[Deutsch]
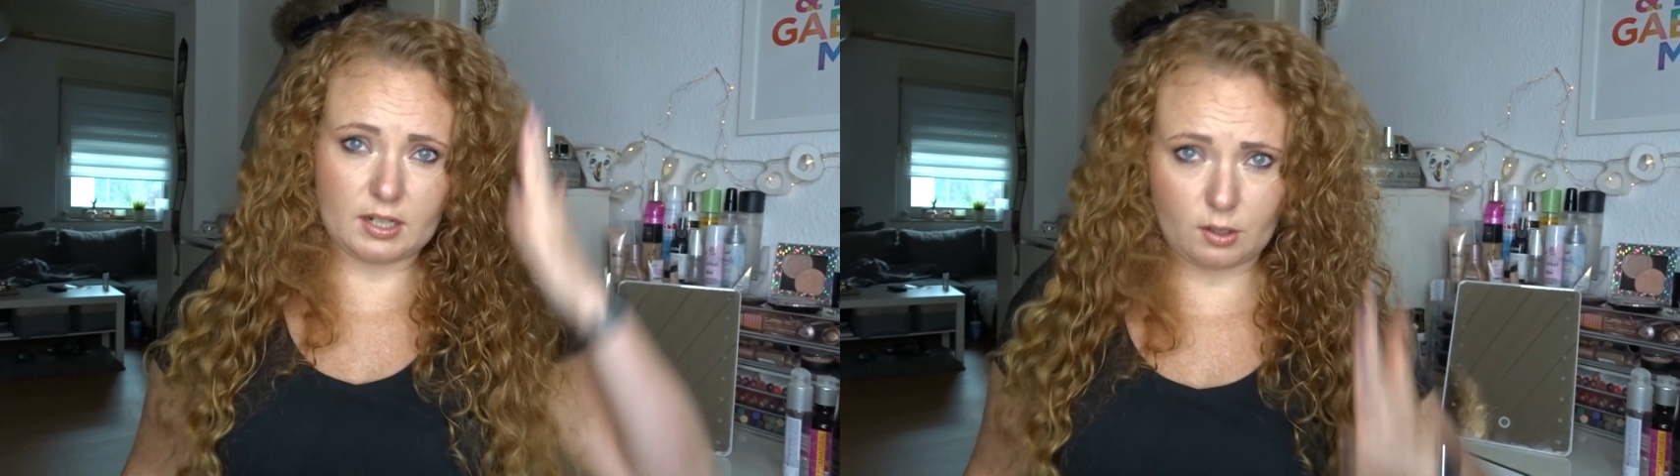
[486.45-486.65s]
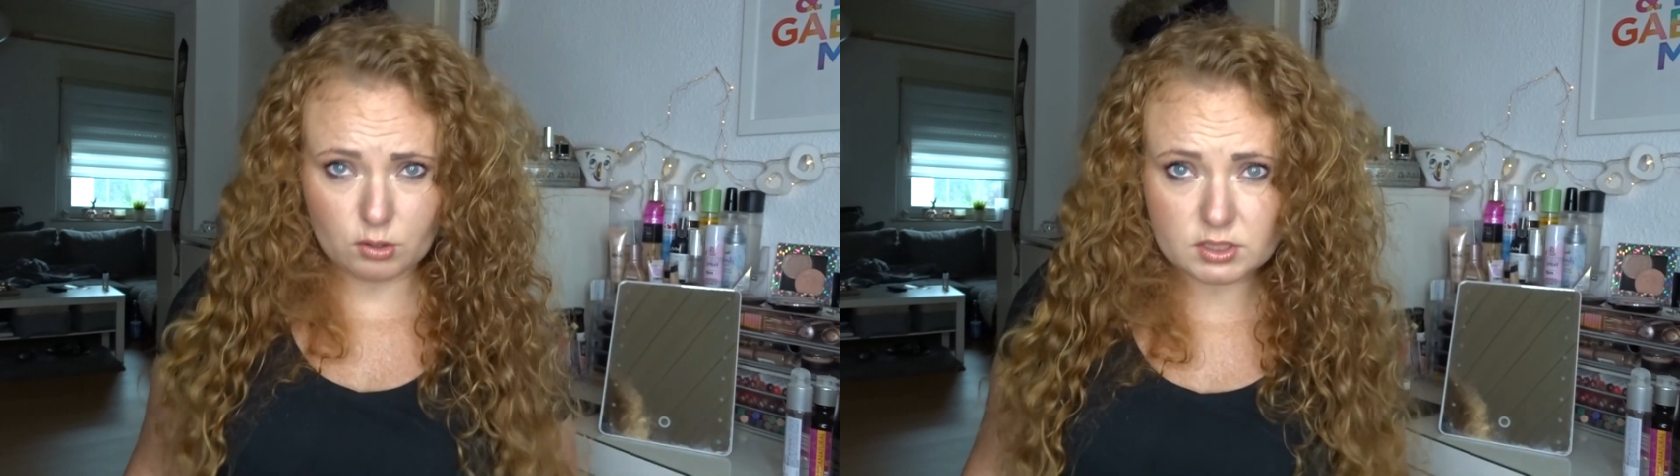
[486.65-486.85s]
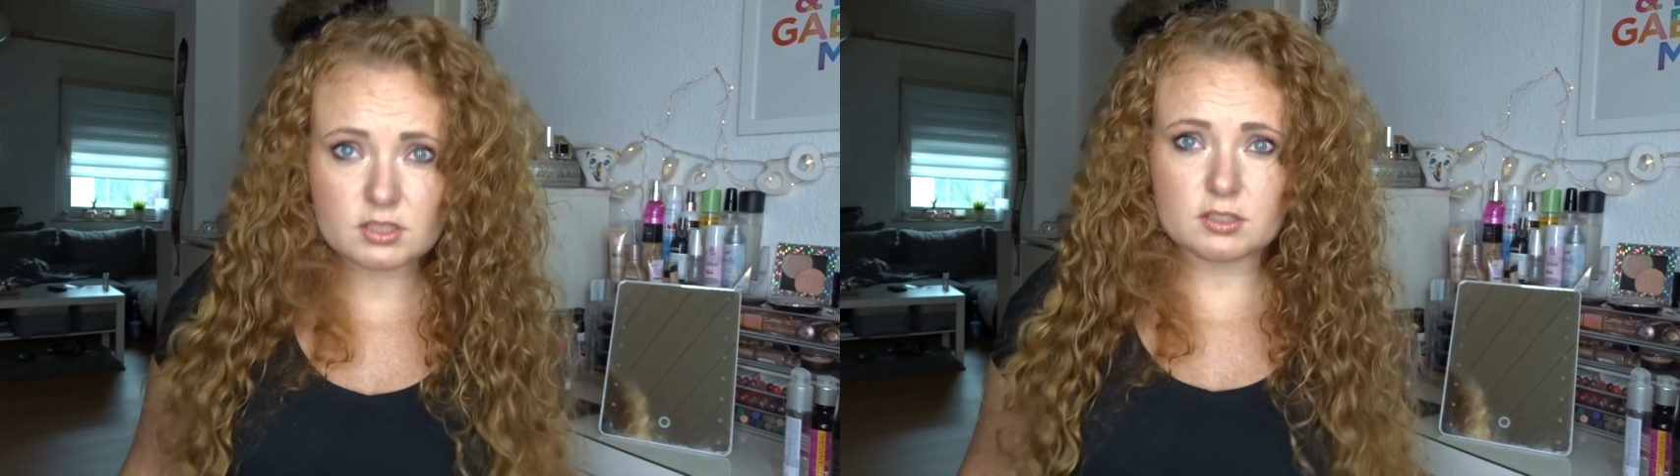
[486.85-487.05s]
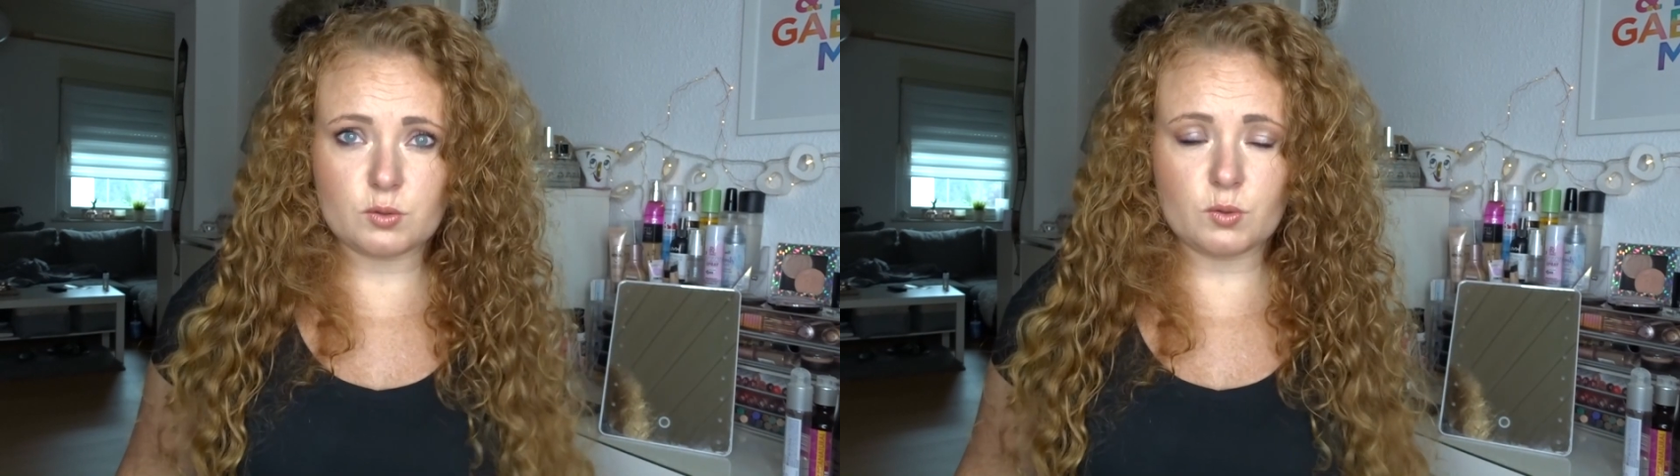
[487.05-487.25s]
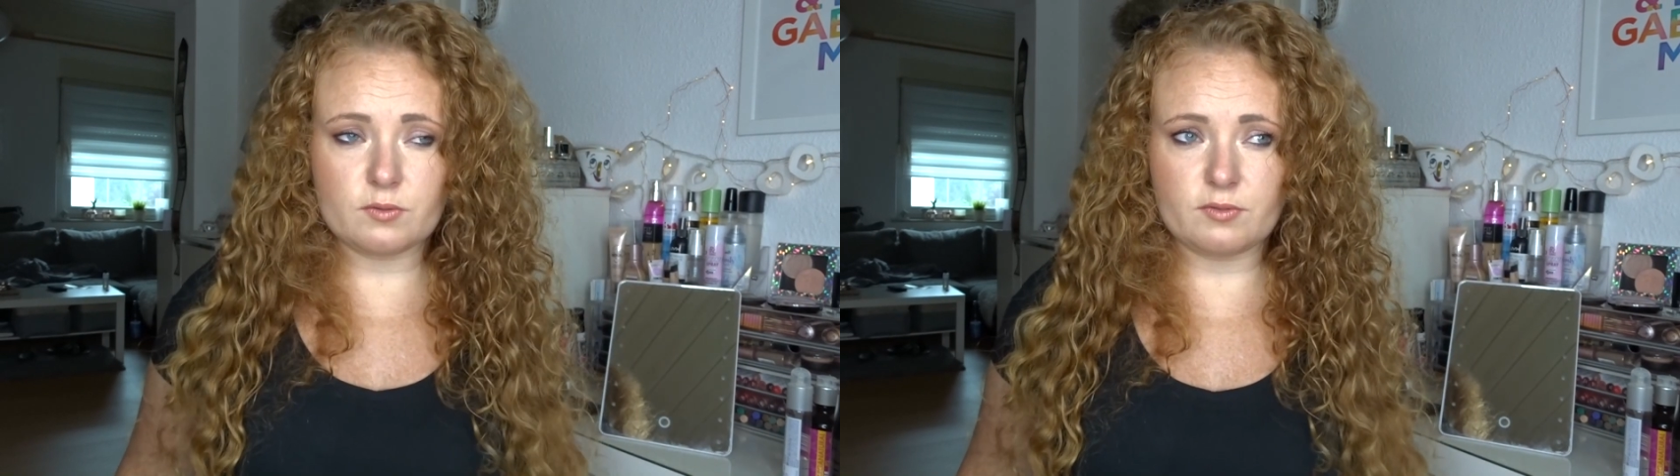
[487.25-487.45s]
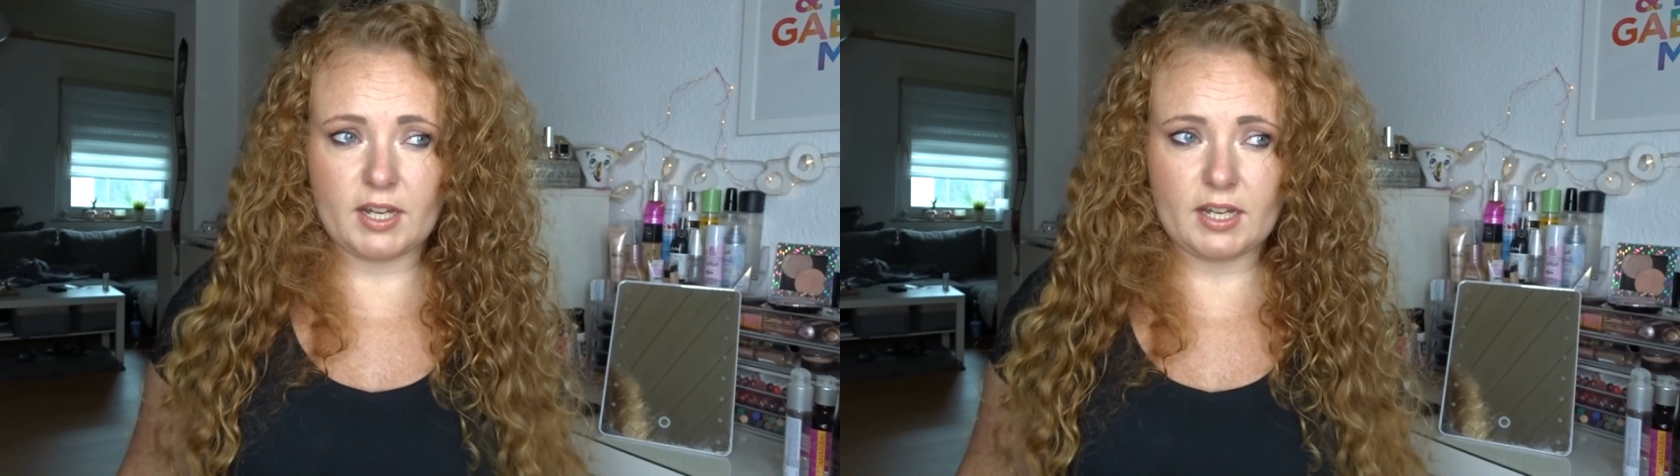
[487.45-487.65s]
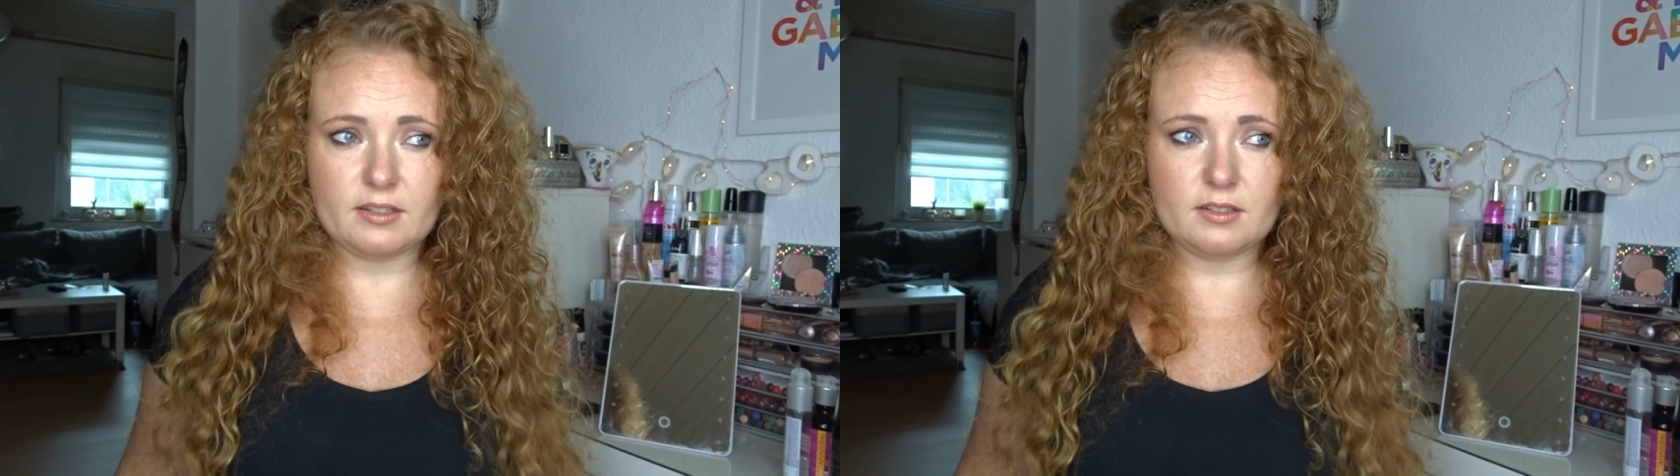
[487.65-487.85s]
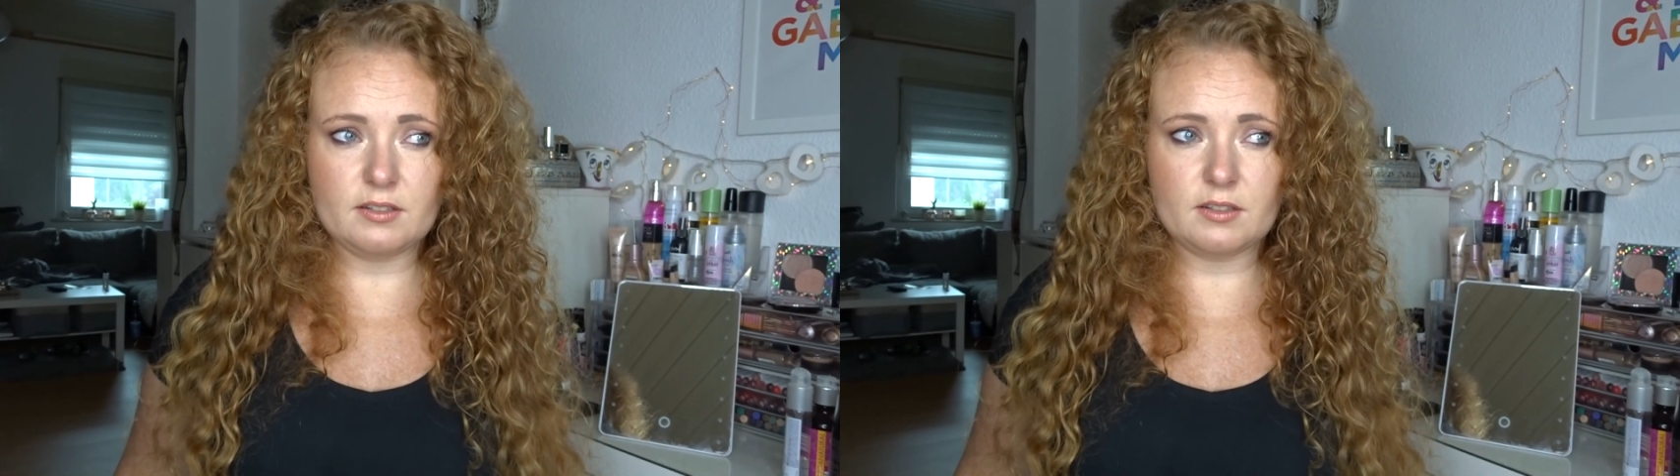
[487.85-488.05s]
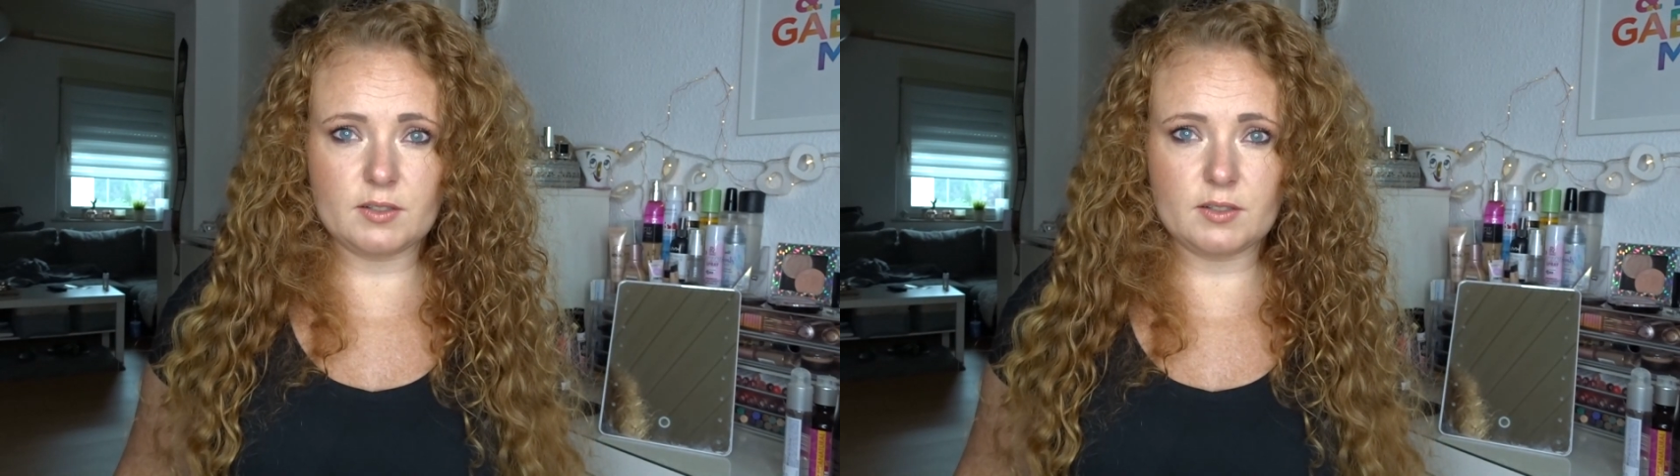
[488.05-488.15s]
rausgezogen werden